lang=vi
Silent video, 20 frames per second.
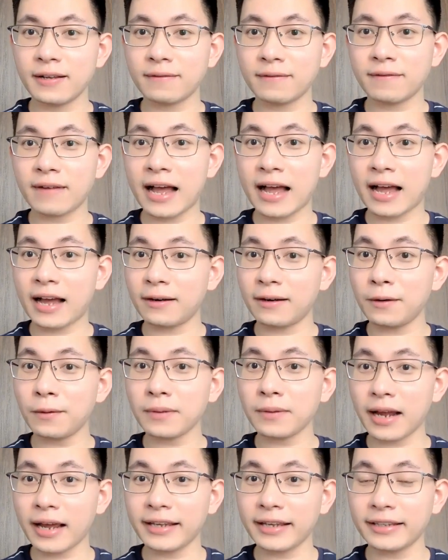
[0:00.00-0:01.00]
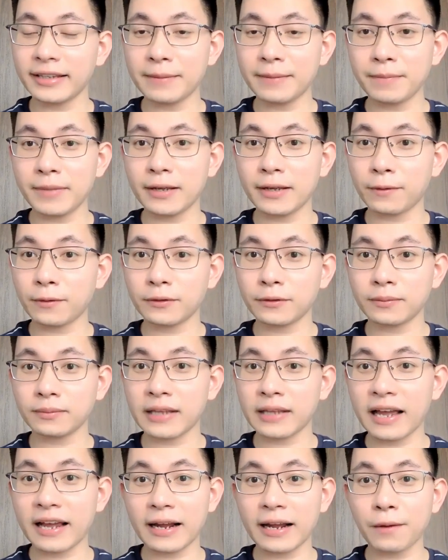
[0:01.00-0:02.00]
Và lúc này thì mẹ của chúng
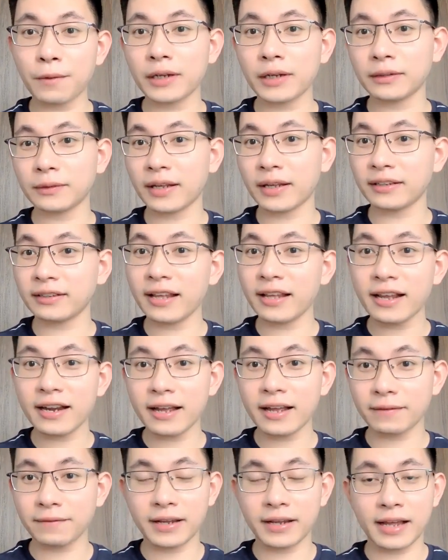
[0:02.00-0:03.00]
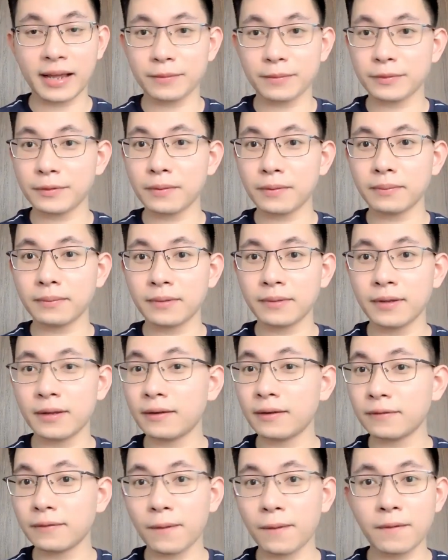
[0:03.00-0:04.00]
ta đã hoàn toàn tê liệt về cảm xúc,
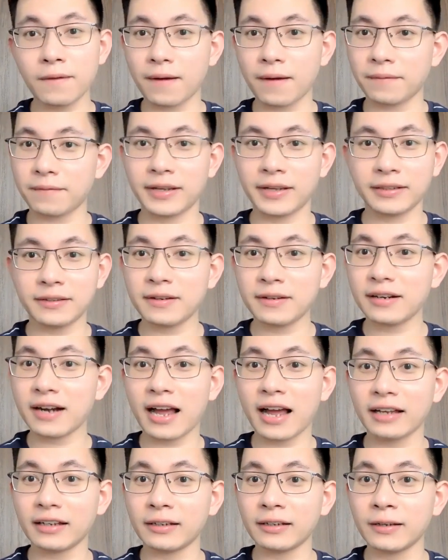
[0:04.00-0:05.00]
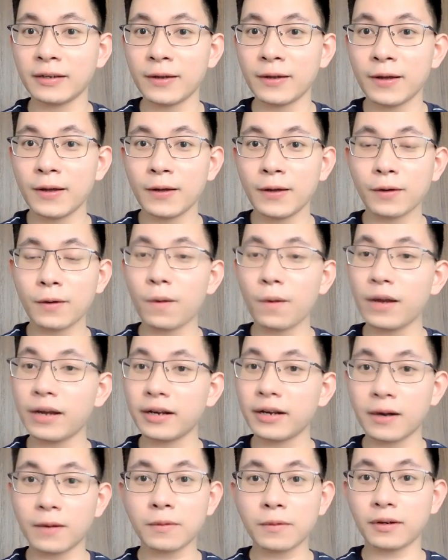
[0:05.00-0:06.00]
vô vọng về tương lai. Cô ấy
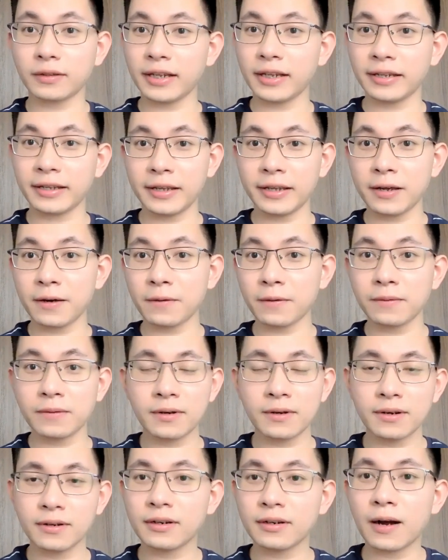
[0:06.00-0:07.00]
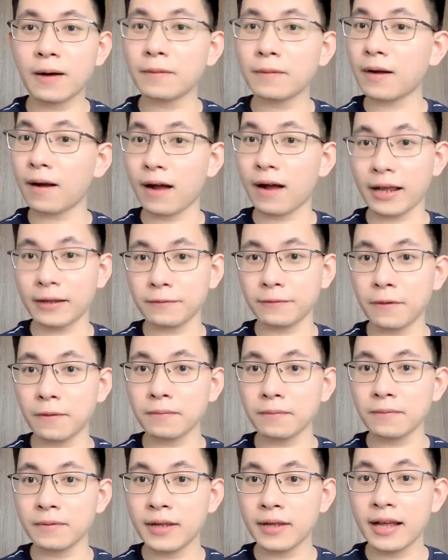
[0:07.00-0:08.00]
không có tình yêu, không có hạnh
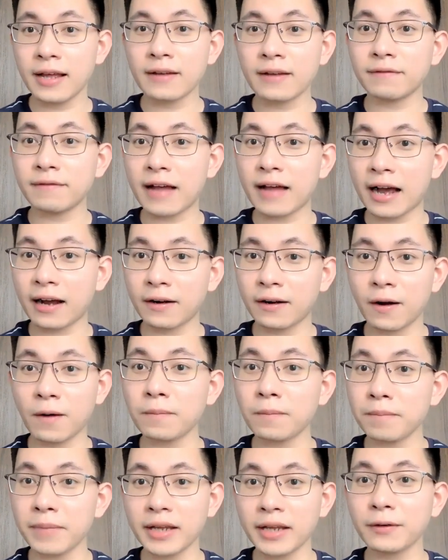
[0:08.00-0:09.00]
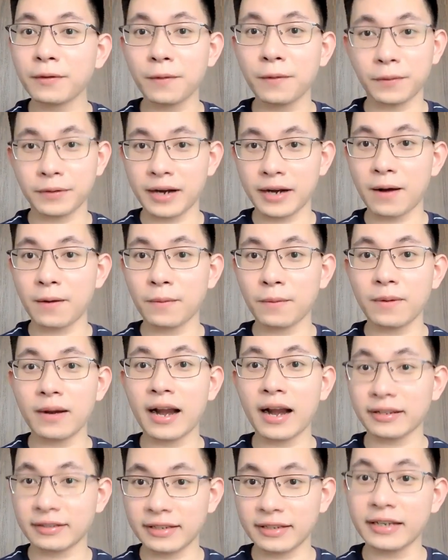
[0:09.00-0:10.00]
phúc và không biết khổ đau
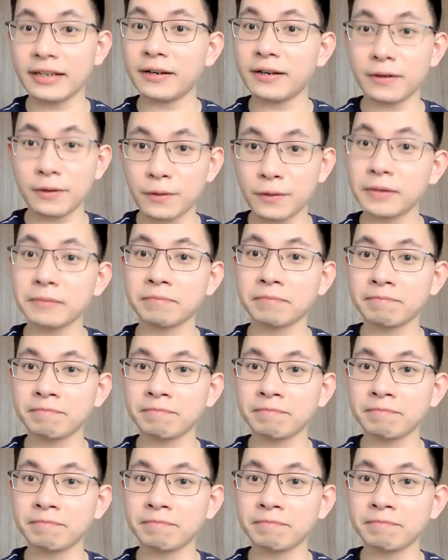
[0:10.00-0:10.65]
là gì nữa luôn.